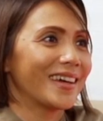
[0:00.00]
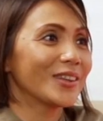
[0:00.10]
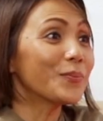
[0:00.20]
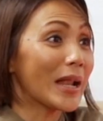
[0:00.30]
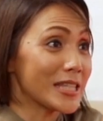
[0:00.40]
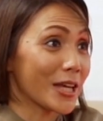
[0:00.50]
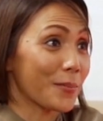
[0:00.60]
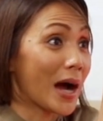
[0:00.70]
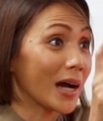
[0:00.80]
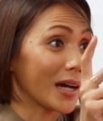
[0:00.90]
Itu belajar
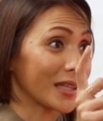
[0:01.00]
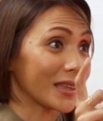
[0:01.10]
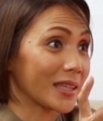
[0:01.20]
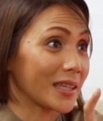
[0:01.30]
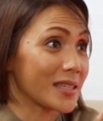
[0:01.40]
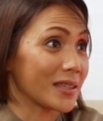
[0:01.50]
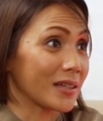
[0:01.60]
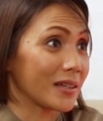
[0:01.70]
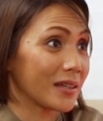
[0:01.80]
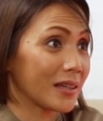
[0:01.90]
dari banget dari
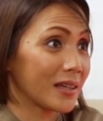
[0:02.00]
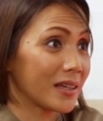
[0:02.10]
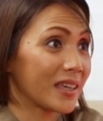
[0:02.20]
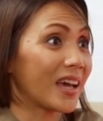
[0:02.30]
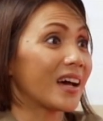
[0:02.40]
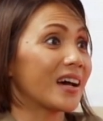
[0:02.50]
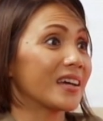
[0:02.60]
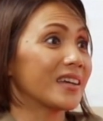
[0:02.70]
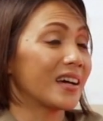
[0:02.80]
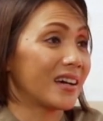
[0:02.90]
kafe, ya,
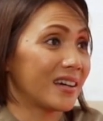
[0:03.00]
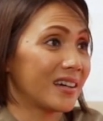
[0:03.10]
ya.